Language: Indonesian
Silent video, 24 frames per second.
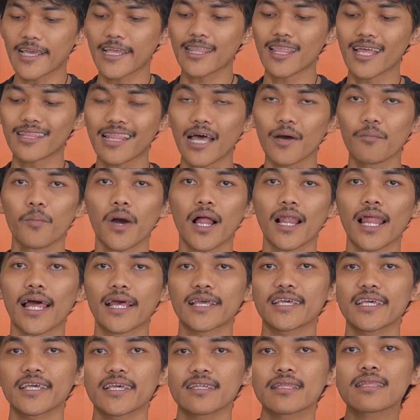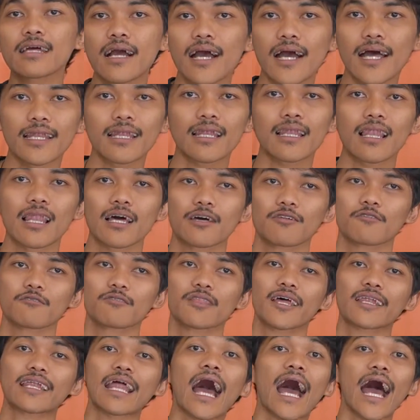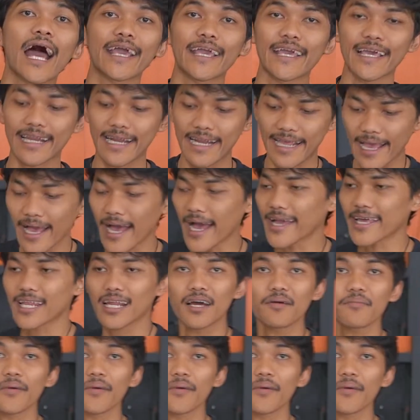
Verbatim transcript: kita tambah lagi dengan larutan air ya air